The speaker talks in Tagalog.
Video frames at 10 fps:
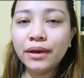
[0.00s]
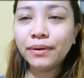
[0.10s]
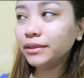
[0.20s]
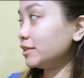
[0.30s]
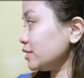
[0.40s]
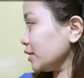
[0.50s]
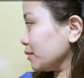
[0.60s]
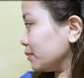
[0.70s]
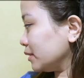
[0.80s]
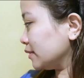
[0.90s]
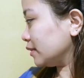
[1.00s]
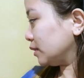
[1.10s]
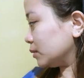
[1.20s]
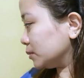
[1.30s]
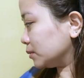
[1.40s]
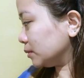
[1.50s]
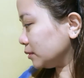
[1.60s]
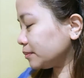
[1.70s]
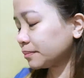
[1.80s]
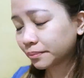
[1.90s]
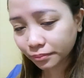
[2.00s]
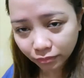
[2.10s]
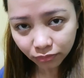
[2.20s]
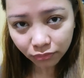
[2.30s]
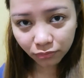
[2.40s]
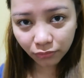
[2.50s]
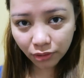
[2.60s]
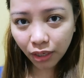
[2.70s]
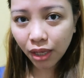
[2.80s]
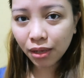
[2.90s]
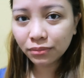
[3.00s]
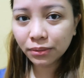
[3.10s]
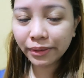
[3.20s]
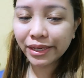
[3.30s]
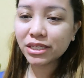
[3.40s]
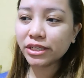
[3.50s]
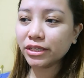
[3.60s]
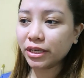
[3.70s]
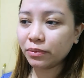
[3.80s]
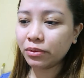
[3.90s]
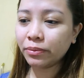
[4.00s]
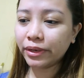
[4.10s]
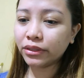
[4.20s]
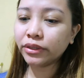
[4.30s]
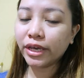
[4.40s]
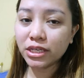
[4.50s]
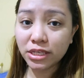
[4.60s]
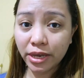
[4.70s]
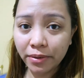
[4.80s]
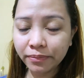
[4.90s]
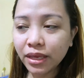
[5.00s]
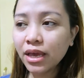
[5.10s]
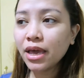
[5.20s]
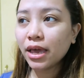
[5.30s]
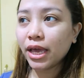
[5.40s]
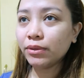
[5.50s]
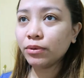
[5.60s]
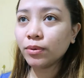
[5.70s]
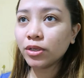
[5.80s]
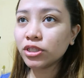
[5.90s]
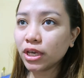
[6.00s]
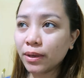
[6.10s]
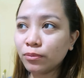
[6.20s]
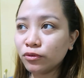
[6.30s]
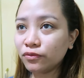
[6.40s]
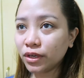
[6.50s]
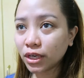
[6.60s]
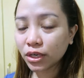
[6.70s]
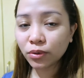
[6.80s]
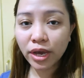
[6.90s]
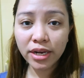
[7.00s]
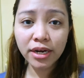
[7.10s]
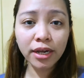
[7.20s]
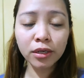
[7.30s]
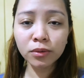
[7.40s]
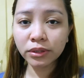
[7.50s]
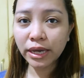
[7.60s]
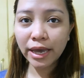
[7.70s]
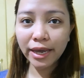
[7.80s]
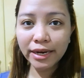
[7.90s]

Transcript: I want to share with you um, diba yesterday we went to SM and we watched a movie, yung General Luna.